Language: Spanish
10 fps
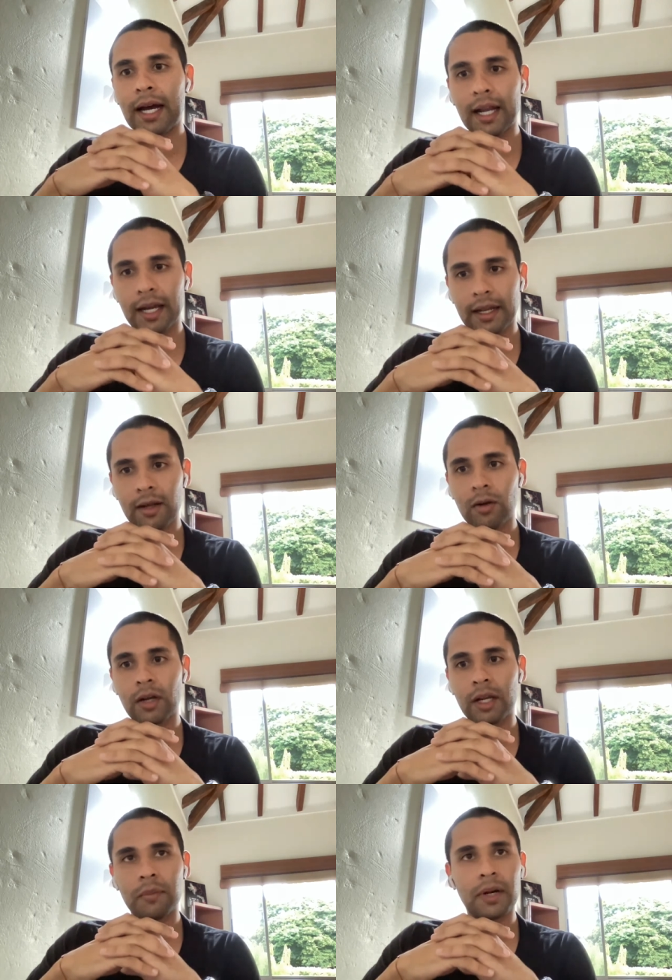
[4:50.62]
al aire
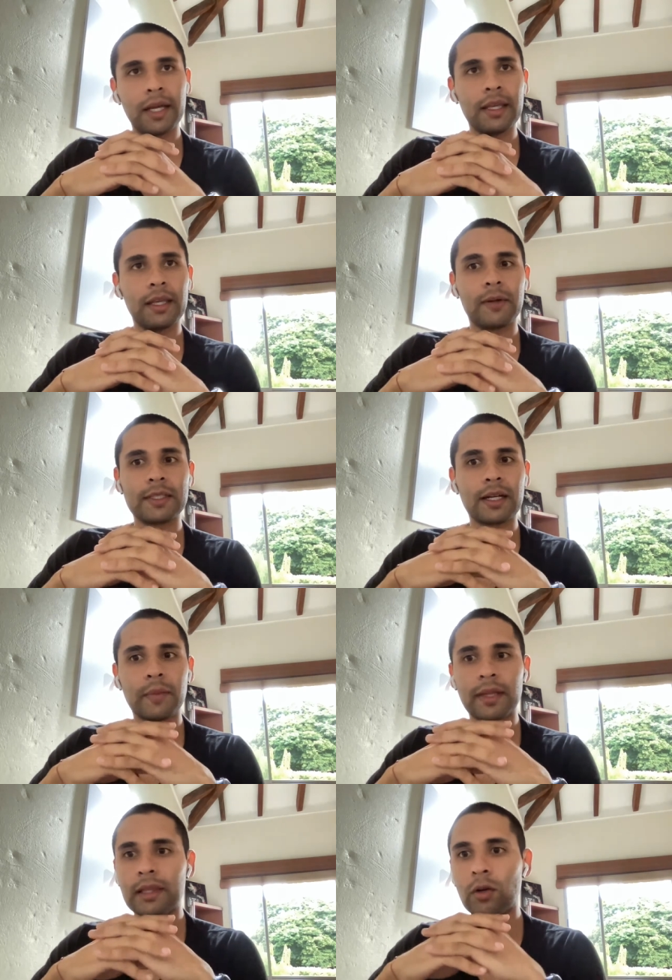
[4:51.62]
con bike y
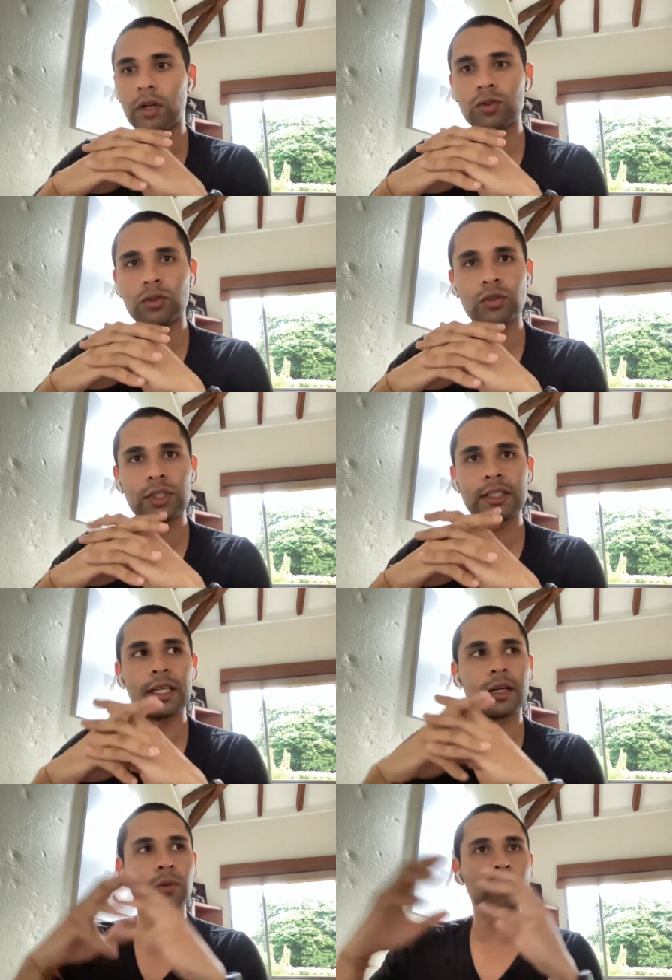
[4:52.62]
básicamente lo que nosotros
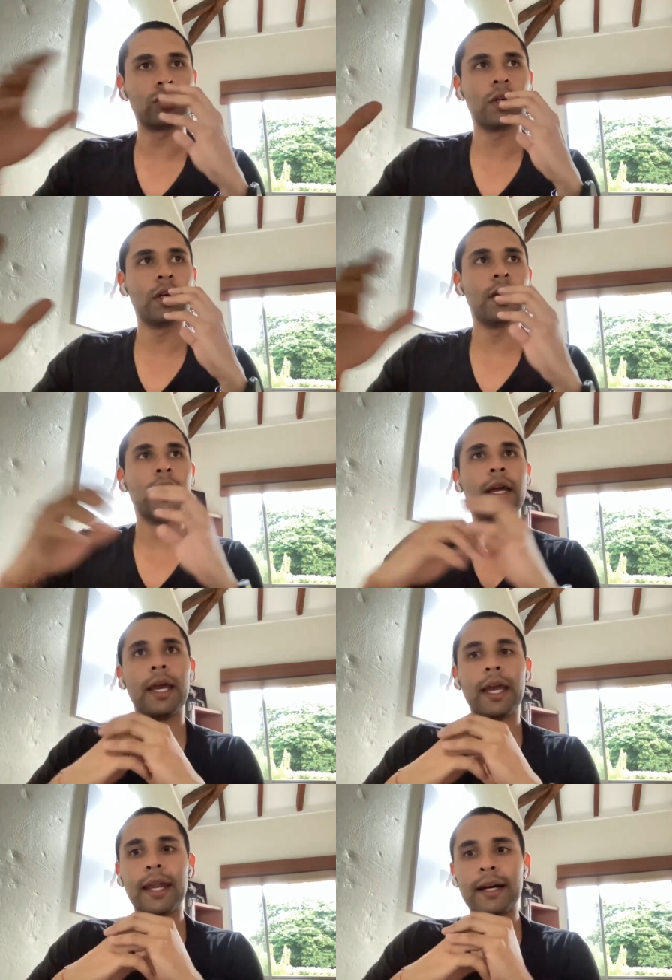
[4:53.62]
hacíamos
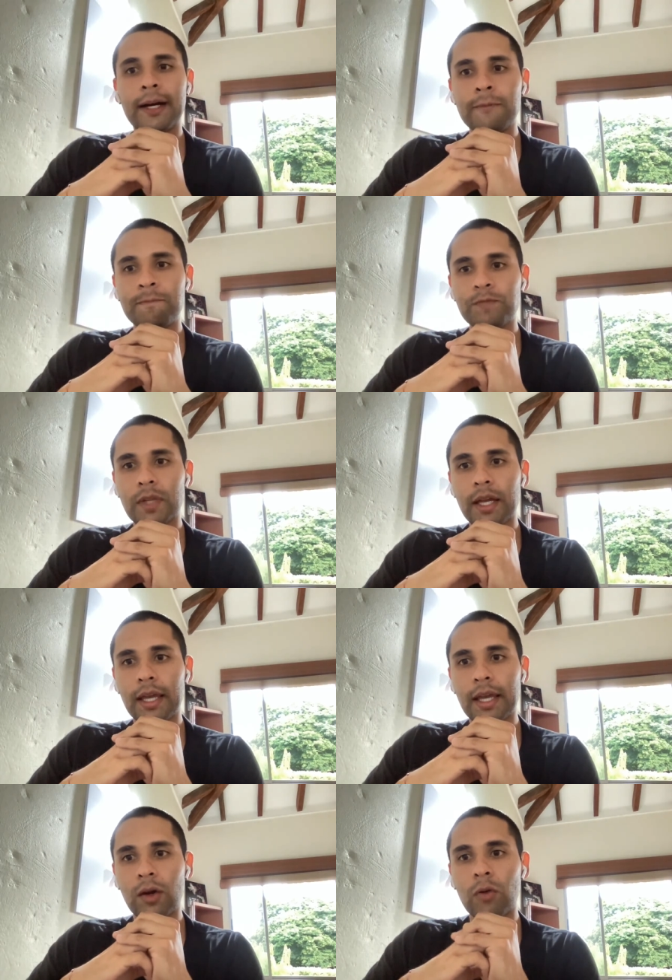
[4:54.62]
era
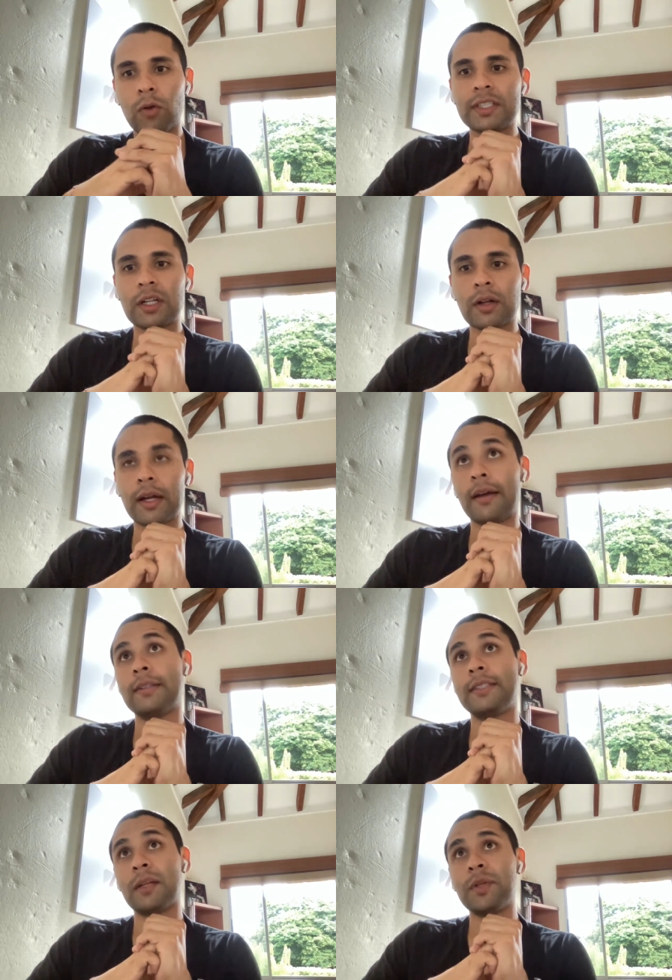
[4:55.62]
eh, ofrecer
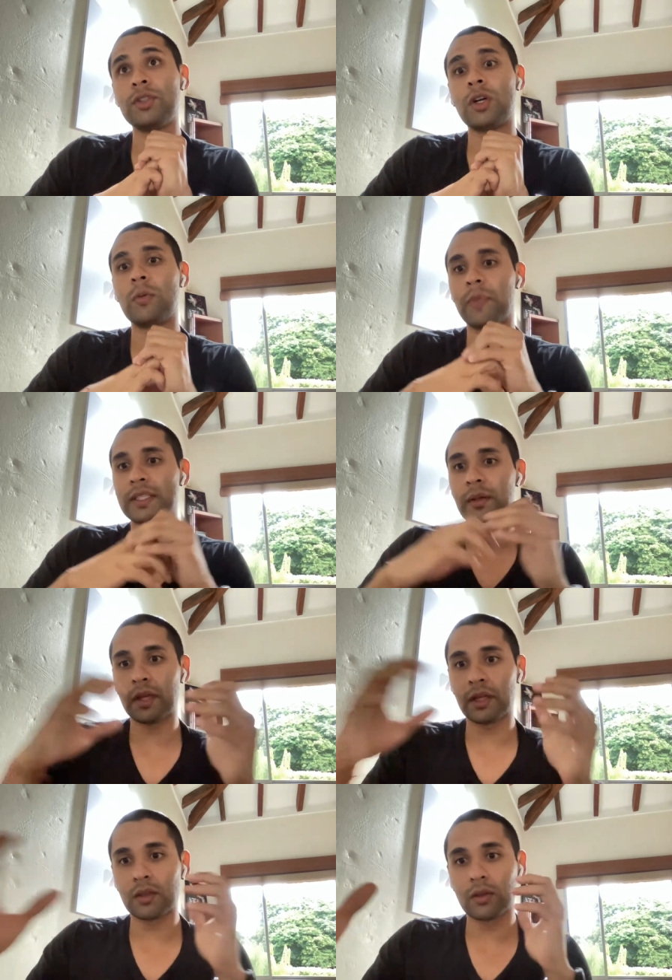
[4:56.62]
servicio de
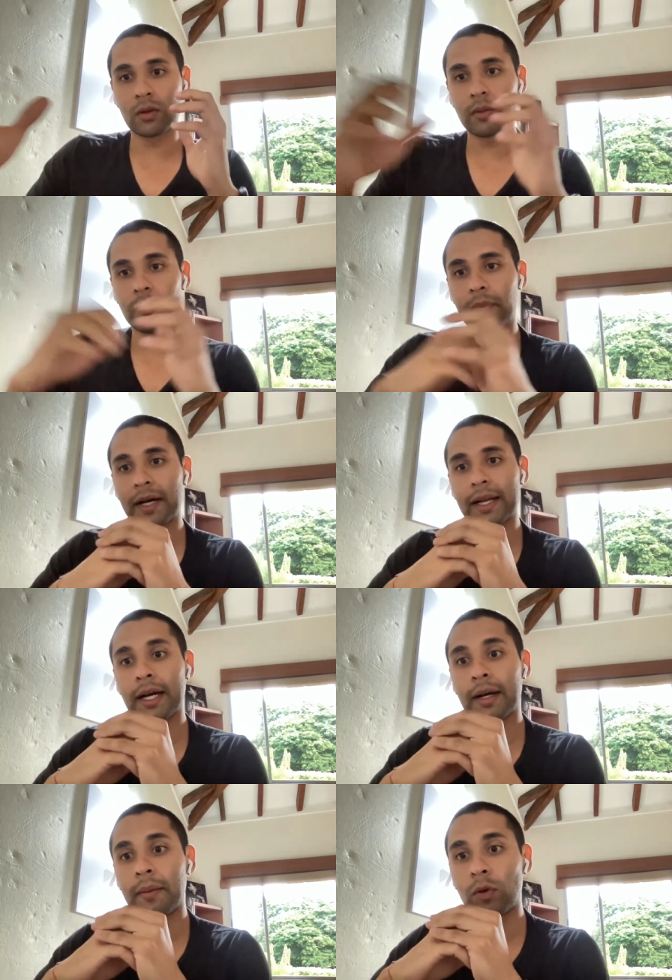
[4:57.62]
acompañamiento
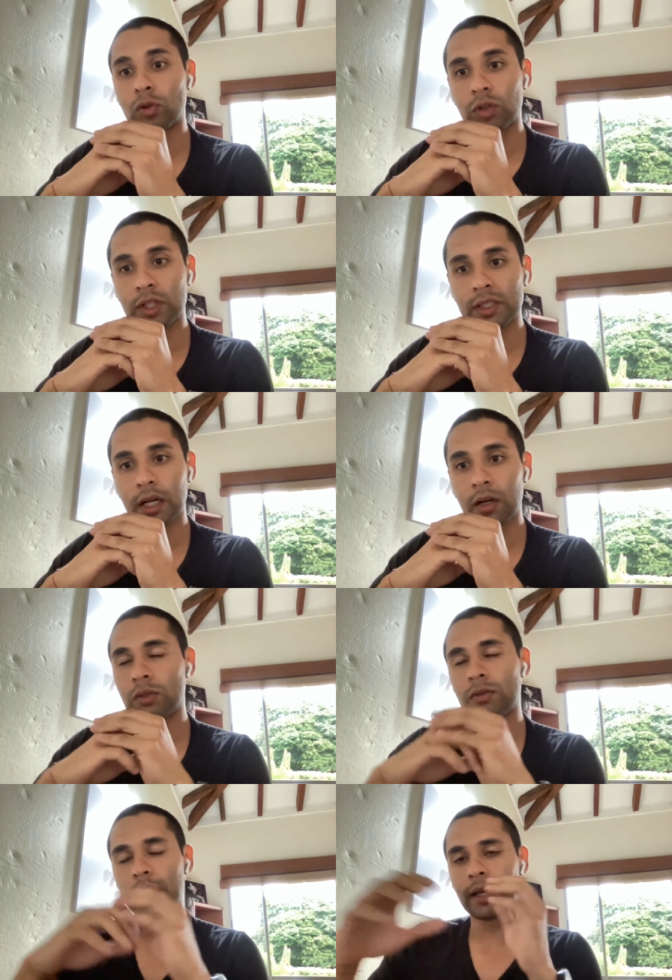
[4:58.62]
para
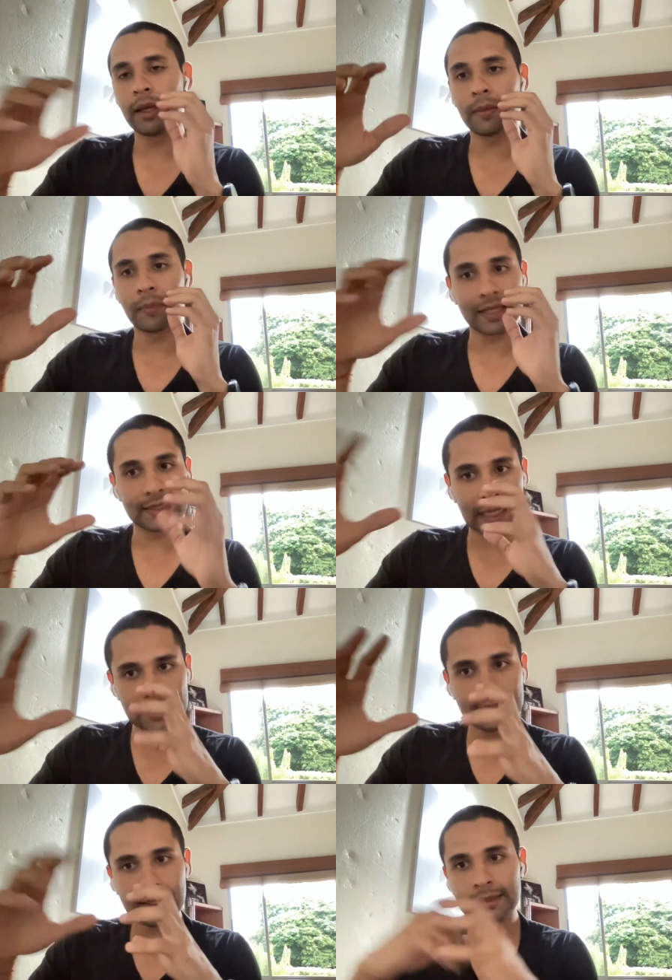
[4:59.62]
motorizados, eh, para
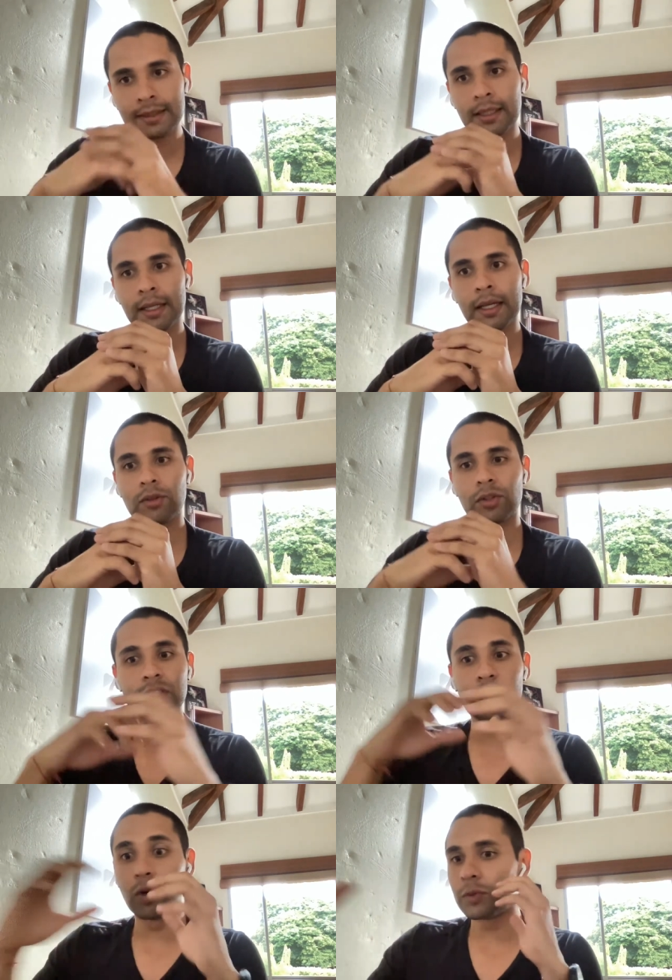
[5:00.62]
ciclistas.
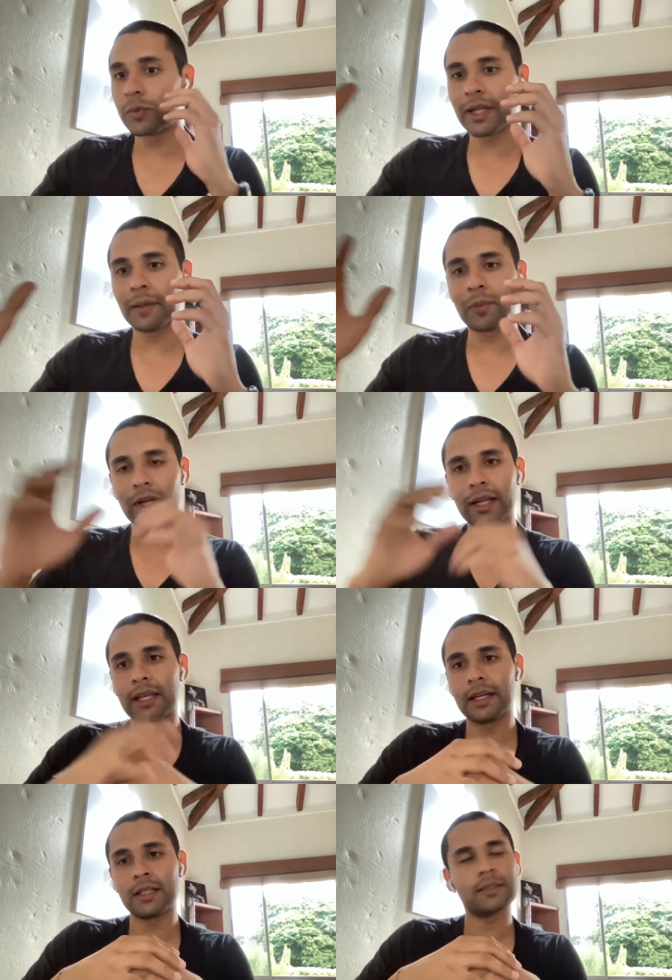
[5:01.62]
Entonces, si vos, por ejemplo,
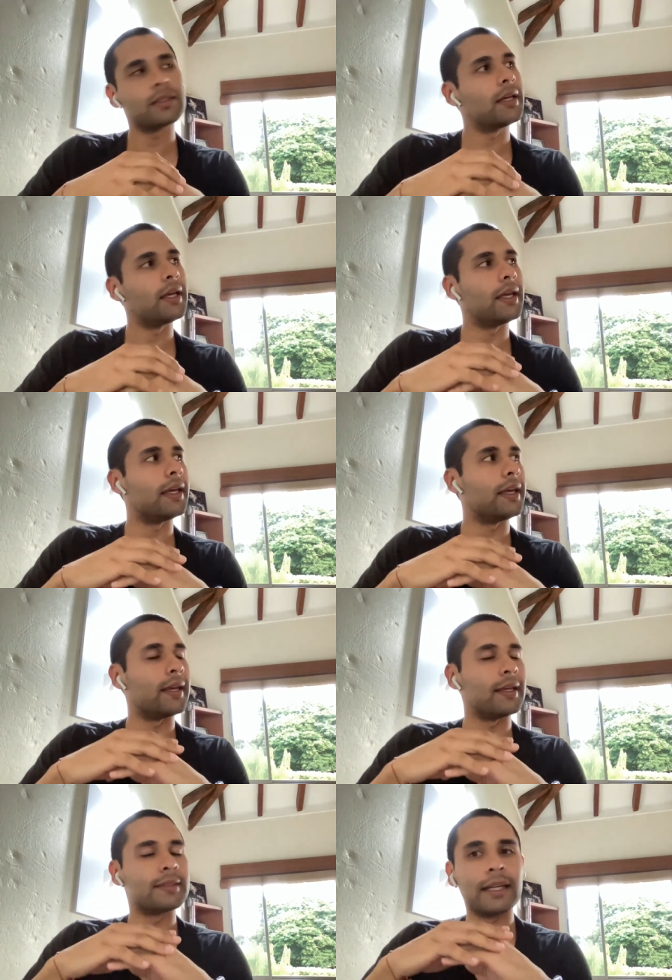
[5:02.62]
querías
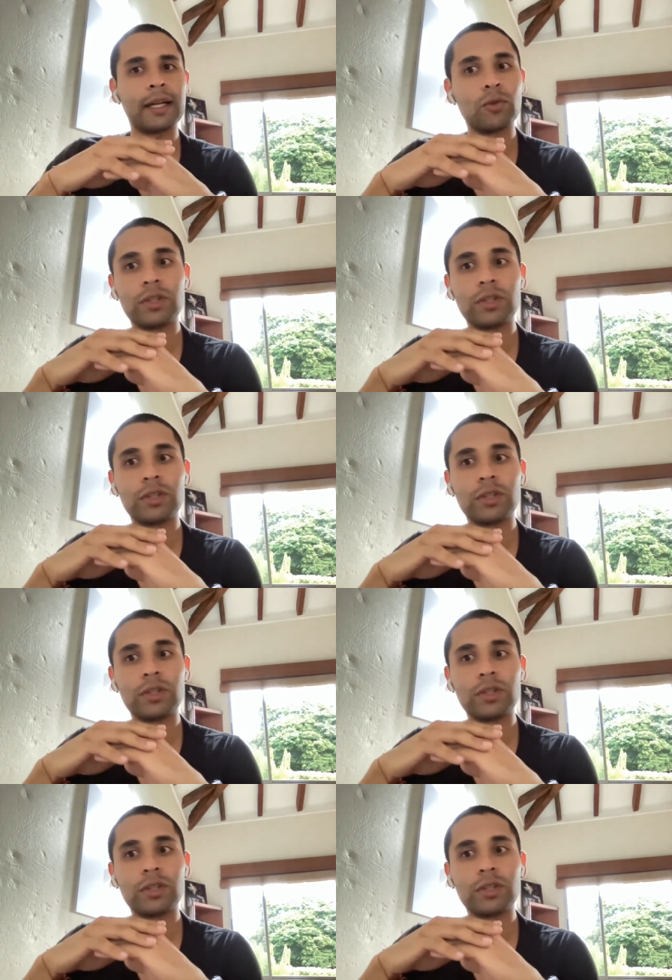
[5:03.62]
eh, salir a